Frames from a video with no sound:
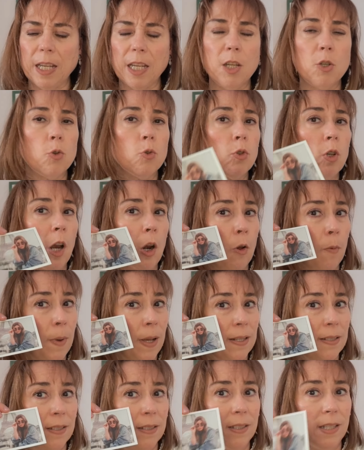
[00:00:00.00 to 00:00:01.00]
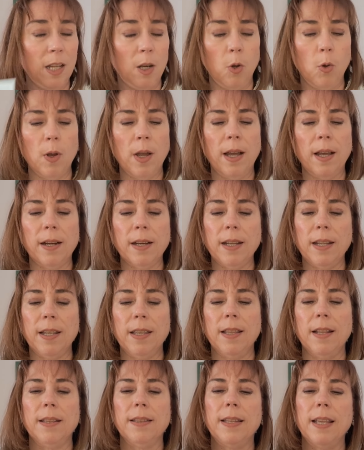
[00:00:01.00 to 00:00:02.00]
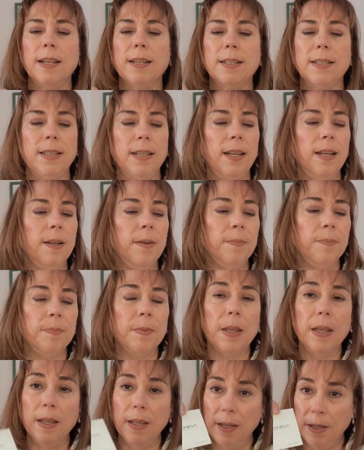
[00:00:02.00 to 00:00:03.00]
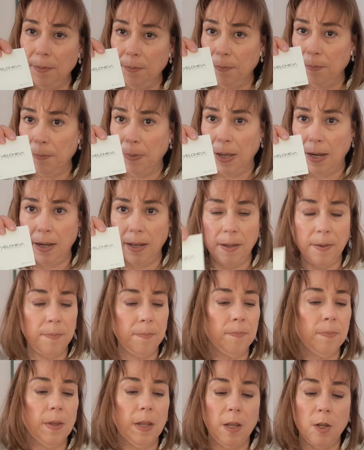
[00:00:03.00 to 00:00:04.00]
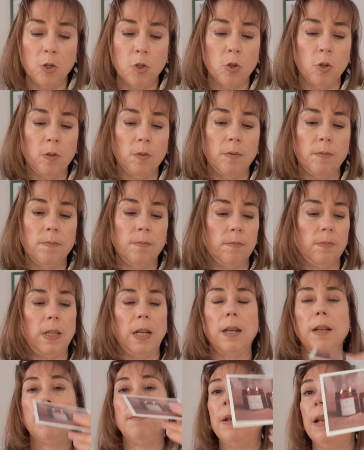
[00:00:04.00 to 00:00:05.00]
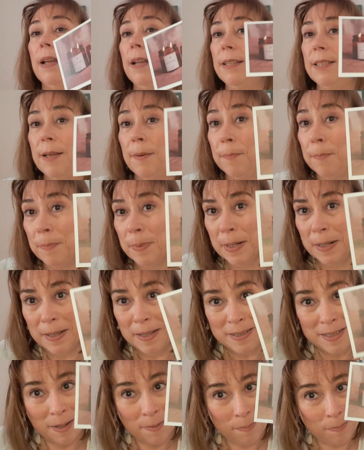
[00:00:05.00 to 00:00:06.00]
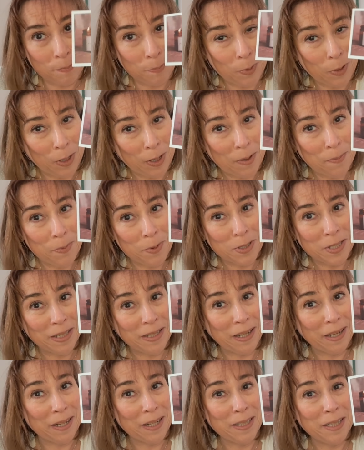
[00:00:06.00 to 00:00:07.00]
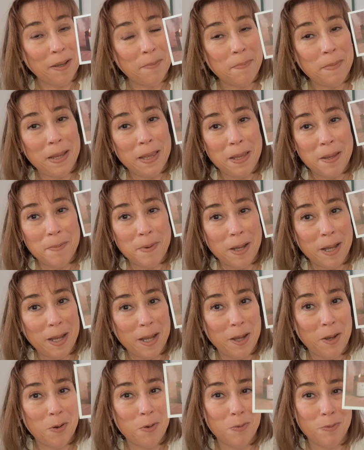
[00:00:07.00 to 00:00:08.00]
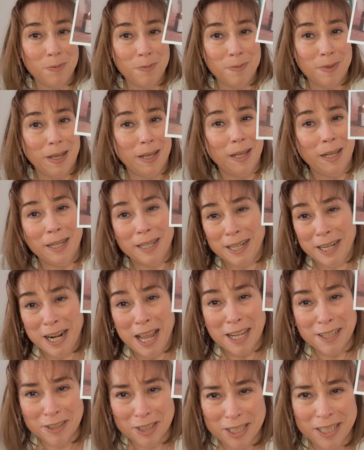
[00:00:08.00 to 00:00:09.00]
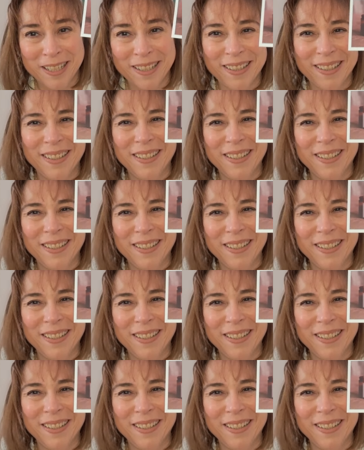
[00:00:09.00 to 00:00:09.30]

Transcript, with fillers: y sus aromas del hogar y del textil. ¿Vale? Son por ejemplo, esta tarjeta me lleva a un, al relax,